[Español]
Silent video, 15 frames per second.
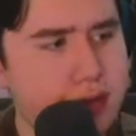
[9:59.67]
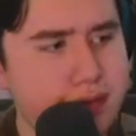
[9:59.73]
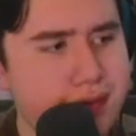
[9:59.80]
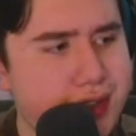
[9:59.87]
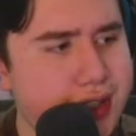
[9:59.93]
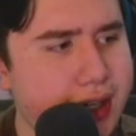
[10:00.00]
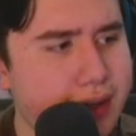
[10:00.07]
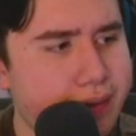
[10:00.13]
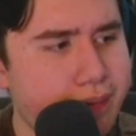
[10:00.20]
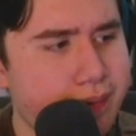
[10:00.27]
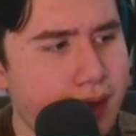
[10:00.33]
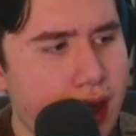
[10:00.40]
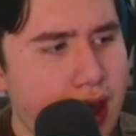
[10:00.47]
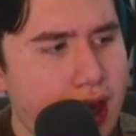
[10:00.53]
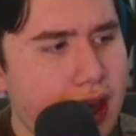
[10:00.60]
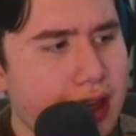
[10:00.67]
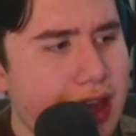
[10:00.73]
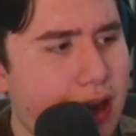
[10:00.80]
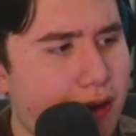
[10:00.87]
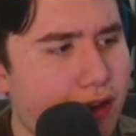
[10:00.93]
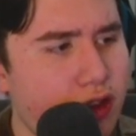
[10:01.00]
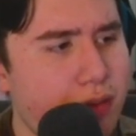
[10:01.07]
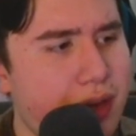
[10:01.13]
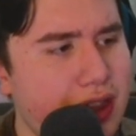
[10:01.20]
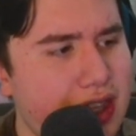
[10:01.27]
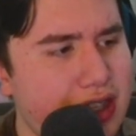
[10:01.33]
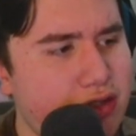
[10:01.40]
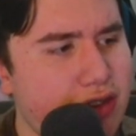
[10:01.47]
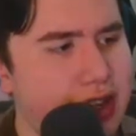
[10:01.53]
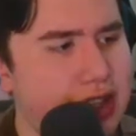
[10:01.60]
sí. Que cuando
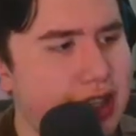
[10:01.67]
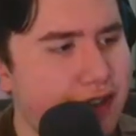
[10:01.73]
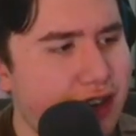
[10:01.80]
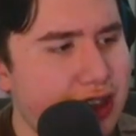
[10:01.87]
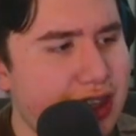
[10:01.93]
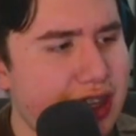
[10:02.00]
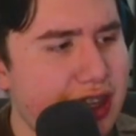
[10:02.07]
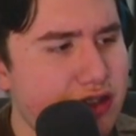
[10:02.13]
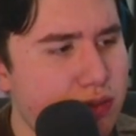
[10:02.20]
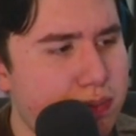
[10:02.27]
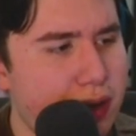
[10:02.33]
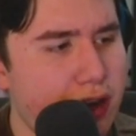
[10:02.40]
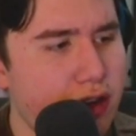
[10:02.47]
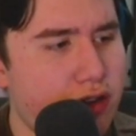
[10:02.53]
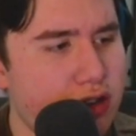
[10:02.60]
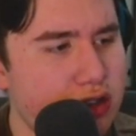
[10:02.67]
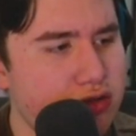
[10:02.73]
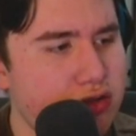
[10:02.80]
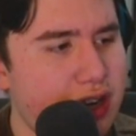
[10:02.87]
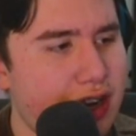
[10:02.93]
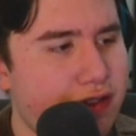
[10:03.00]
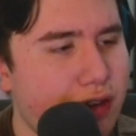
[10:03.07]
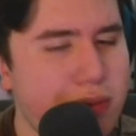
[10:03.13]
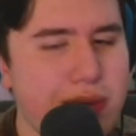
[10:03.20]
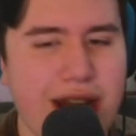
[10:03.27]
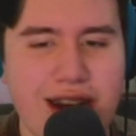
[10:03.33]
mates a un sniffer te dé su pelo y con eso una alfombra.